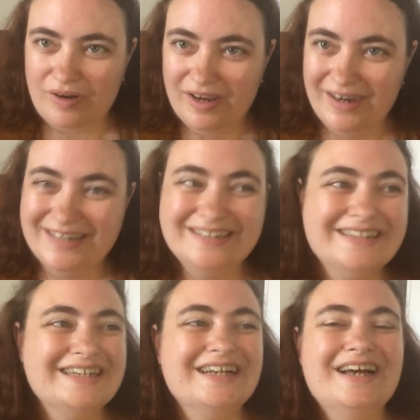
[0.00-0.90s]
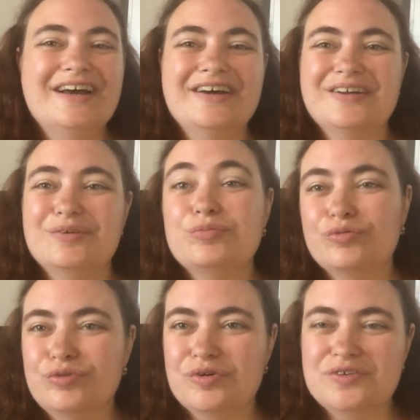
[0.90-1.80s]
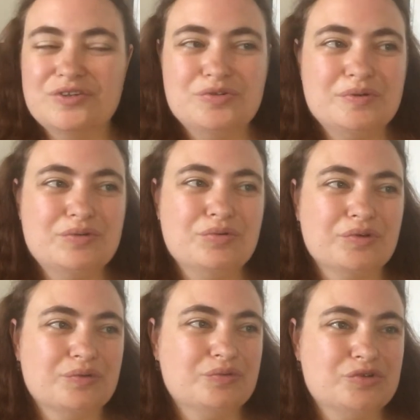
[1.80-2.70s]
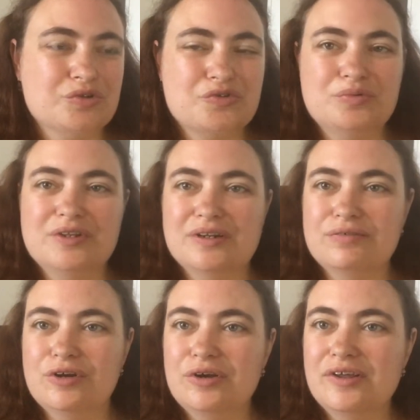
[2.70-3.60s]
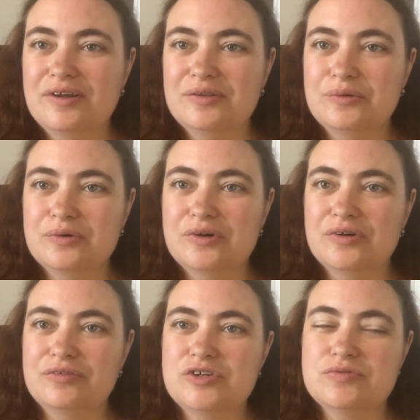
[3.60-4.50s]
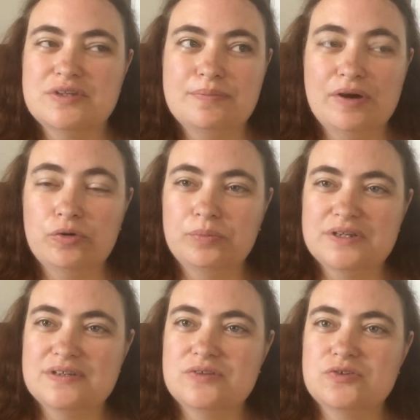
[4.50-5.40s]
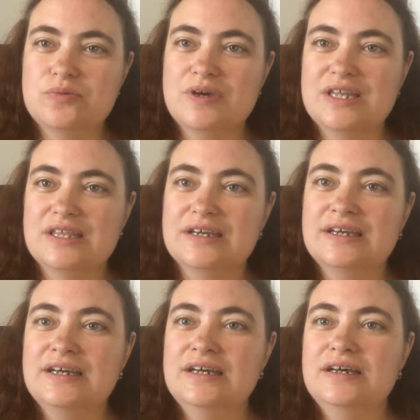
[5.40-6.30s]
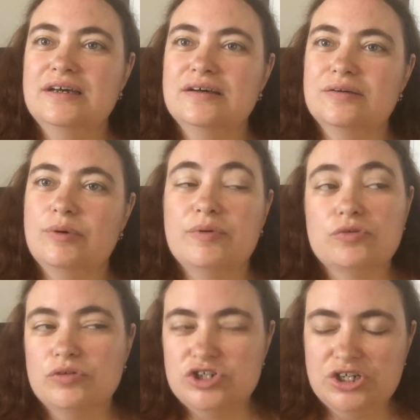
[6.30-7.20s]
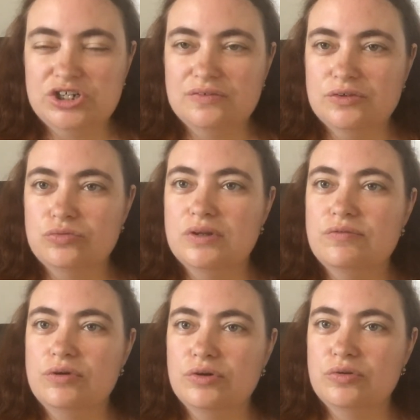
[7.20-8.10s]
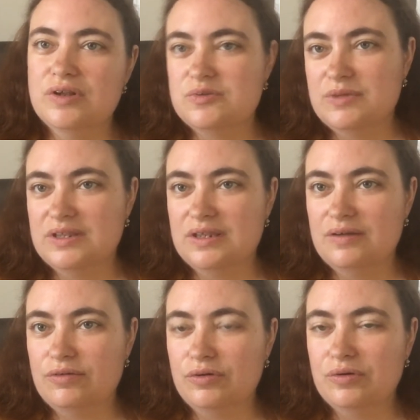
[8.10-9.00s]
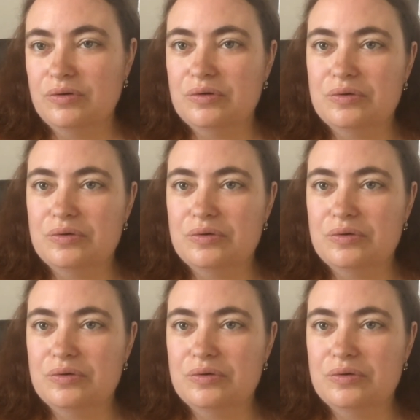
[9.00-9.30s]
voilà. Euh, donc pour vous resituer où, j'en suis dans les vlogs. Donc en fait, je ne vous ai pas repris cette semaine, euh, bah, parce que déjà j'avais tous les vlogs de la semaine d'avant